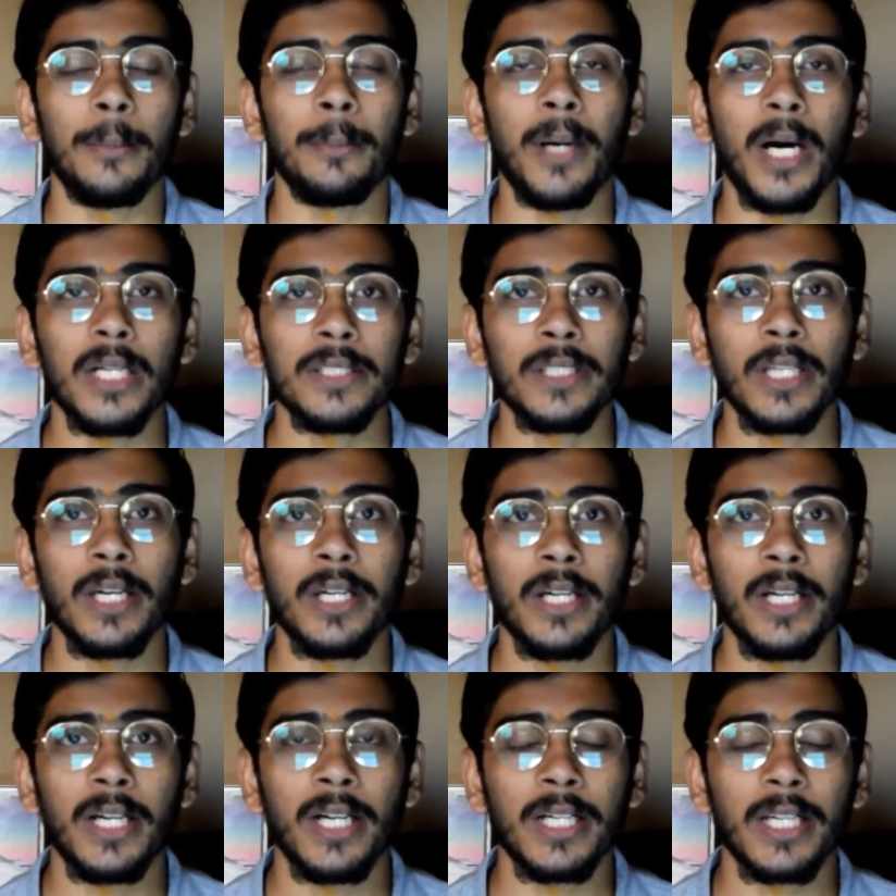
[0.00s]
बात
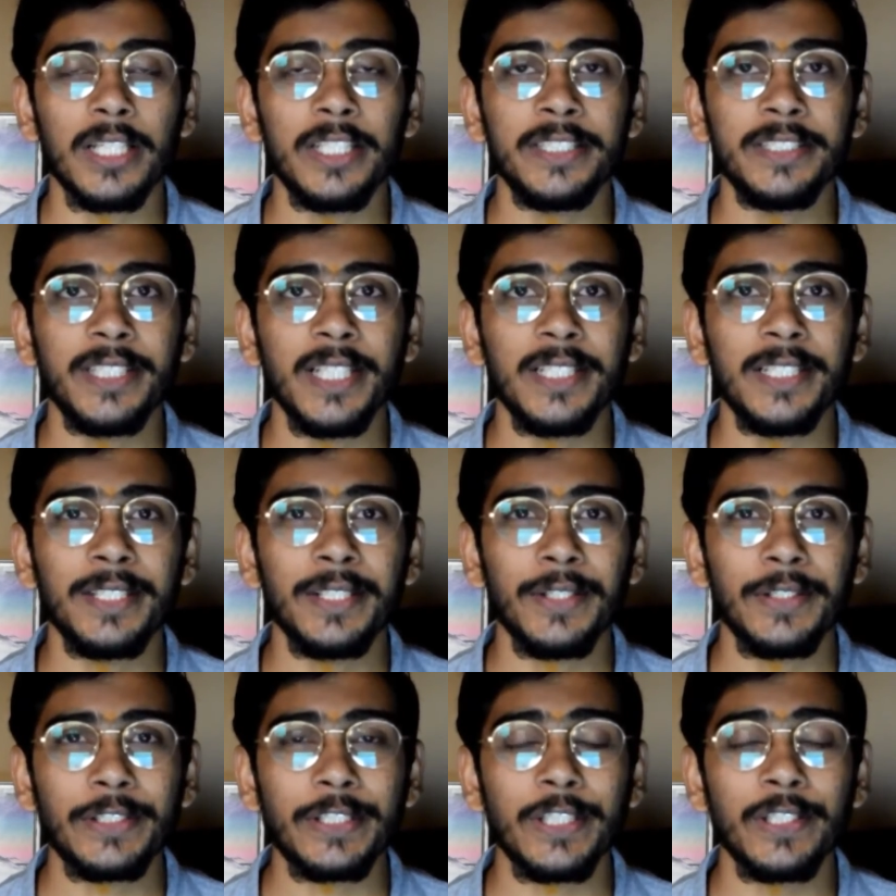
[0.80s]
करें अगली
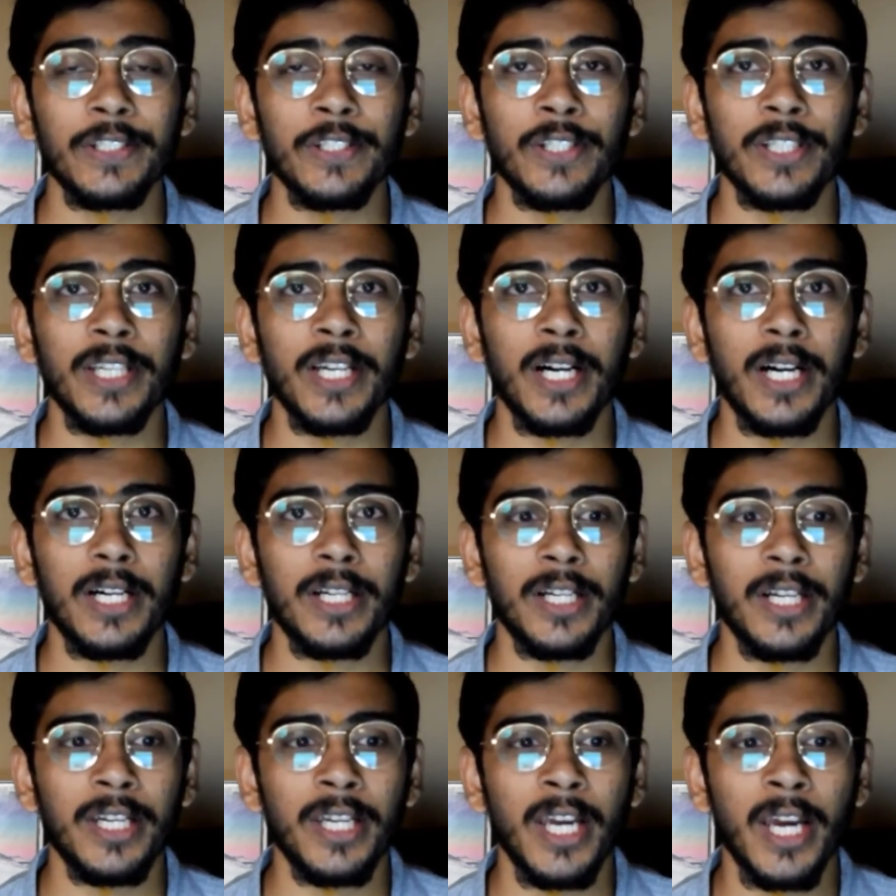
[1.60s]
डिलीडर्स यह आ
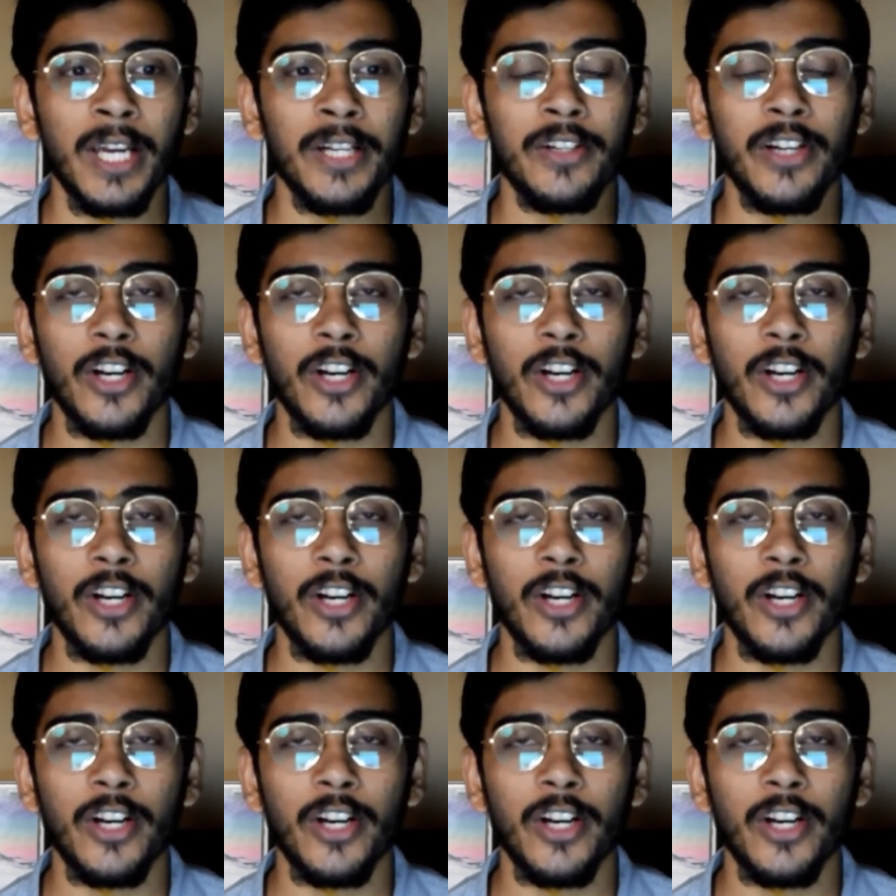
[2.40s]
रही है